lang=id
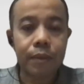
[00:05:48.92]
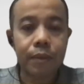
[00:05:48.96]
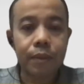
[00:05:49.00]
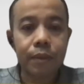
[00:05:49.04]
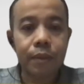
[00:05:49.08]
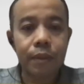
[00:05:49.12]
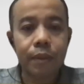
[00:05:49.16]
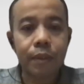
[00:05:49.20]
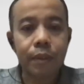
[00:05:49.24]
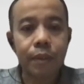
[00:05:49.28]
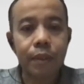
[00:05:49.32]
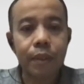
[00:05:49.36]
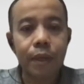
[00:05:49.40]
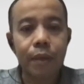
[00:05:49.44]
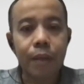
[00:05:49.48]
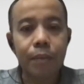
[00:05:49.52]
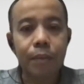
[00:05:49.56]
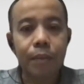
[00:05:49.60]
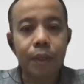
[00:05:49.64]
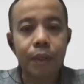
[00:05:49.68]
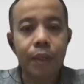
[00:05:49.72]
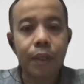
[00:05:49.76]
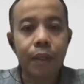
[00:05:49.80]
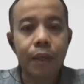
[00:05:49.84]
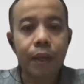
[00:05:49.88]
kita
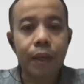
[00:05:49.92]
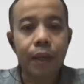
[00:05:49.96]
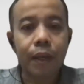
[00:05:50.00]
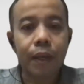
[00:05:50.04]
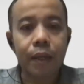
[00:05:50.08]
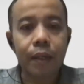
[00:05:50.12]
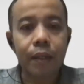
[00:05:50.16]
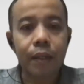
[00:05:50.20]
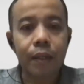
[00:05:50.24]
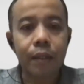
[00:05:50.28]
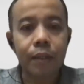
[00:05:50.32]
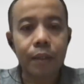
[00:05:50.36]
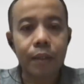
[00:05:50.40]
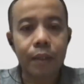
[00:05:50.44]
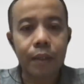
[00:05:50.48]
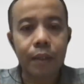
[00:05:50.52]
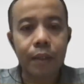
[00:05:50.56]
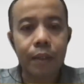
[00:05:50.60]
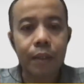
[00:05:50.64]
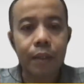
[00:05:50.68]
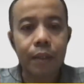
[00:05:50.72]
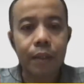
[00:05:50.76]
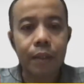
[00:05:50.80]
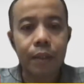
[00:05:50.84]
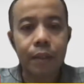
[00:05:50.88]
melihat
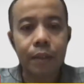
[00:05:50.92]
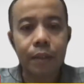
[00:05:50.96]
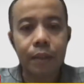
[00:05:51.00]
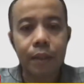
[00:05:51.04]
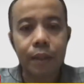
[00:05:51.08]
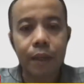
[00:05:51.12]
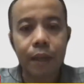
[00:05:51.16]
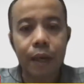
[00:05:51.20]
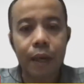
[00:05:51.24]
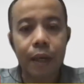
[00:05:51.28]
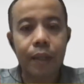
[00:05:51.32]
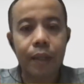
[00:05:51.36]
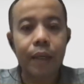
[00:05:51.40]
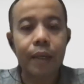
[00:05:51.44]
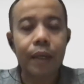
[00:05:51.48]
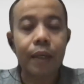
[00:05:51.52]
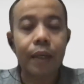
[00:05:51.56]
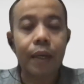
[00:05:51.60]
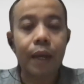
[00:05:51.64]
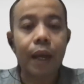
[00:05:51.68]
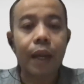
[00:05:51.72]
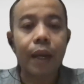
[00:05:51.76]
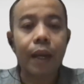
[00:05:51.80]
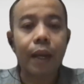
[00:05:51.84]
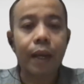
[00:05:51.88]
uh, ada
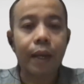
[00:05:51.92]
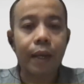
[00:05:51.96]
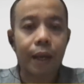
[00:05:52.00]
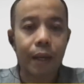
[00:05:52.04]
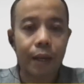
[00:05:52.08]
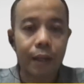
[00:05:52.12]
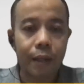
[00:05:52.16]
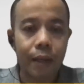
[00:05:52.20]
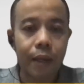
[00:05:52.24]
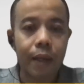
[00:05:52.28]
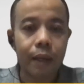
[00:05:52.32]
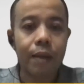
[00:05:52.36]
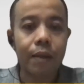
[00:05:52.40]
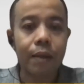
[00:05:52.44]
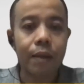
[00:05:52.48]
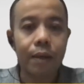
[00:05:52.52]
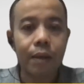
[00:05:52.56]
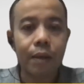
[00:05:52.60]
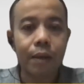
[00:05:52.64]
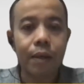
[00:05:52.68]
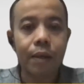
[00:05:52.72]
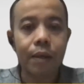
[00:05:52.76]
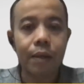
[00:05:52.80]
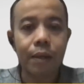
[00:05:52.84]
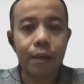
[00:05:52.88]
kelalaian ya
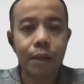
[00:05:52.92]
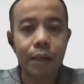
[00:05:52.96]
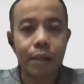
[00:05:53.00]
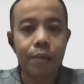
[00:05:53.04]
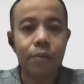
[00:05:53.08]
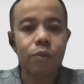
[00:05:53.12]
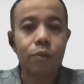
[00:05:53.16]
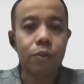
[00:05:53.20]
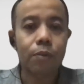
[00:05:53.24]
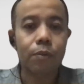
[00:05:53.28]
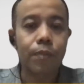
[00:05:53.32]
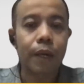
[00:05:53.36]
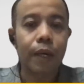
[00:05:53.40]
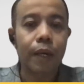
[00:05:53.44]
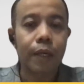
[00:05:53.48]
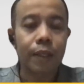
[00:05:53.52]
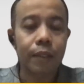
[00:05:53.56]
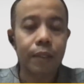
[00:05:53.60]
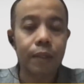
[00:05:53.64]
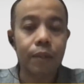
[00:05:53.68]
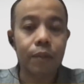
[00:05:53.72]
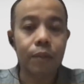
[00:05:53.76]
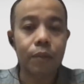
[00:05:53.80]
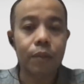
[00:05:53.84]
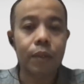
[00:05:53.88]
uh, kasus bayi
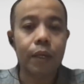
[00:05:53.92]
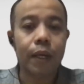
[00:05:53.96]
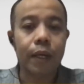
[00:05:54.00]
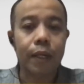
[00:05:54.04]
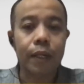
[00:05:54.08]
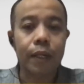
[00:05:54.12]
tertukar